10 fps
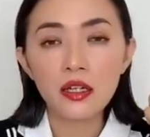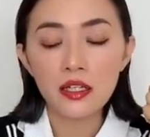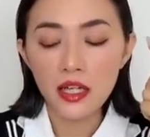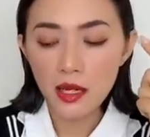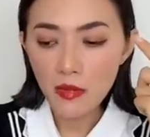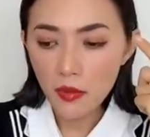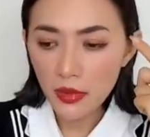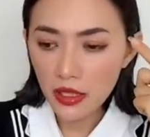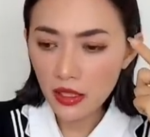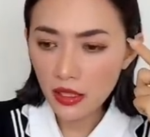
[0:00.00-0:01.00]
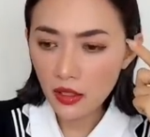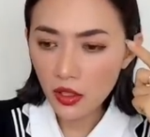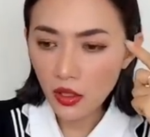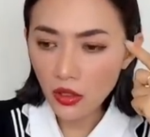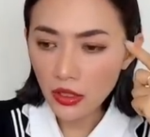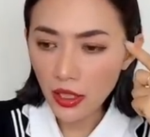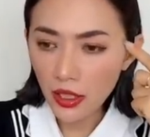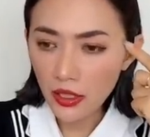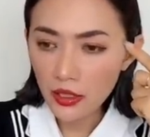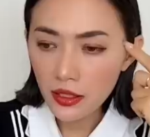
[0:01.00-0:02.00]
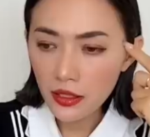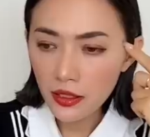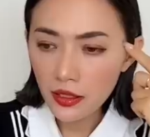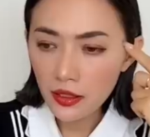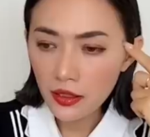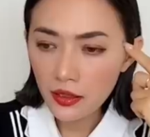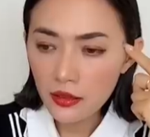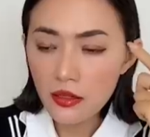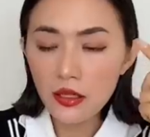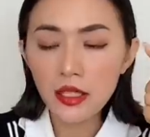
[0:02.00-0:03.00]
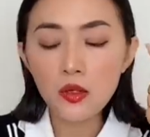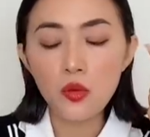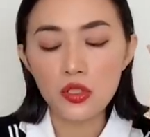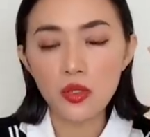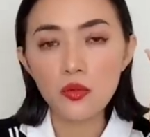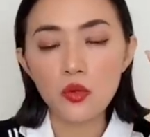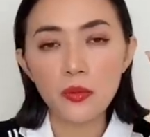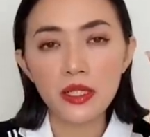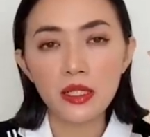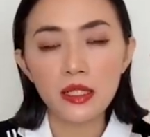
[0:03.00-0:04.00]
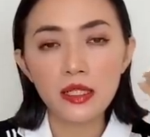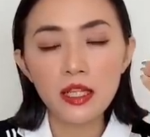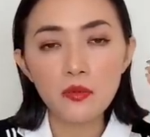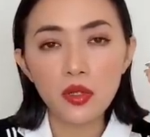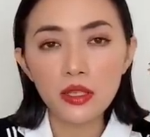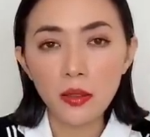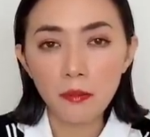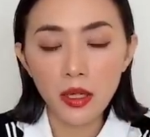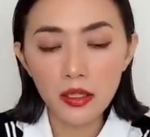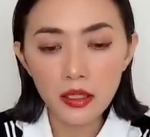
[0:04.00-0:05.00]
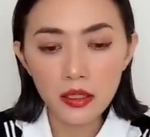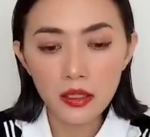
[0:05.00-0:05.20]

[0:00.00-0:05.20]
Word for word: để mà mình có thể đưa cái cuộc sống của mình lên một cái tầm mới